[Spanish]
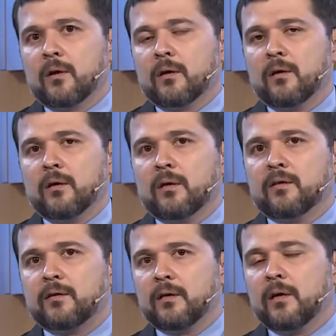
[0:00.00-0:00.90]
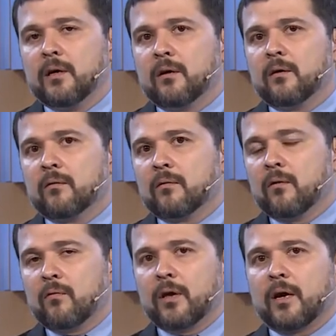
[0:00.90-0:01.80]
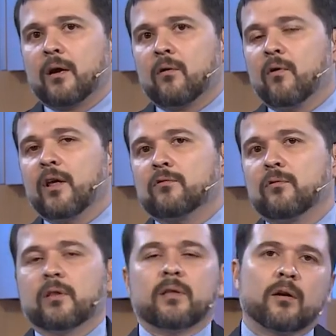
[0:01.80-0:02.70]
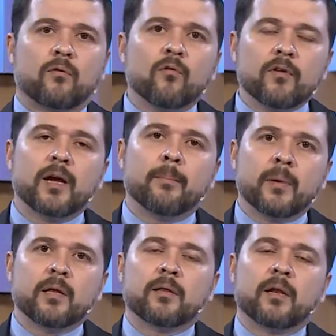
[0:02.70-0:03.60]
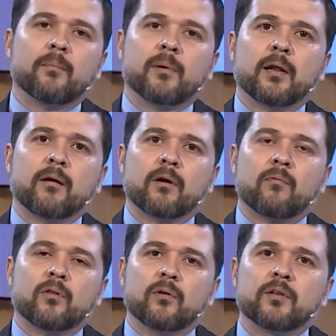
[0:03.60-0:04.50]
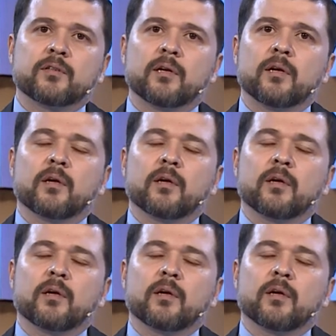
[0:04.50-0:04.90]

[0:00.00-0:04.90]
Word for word: Y, sí, lo voy, a, lo voy a sujetar obviamente a la palabra cuando dice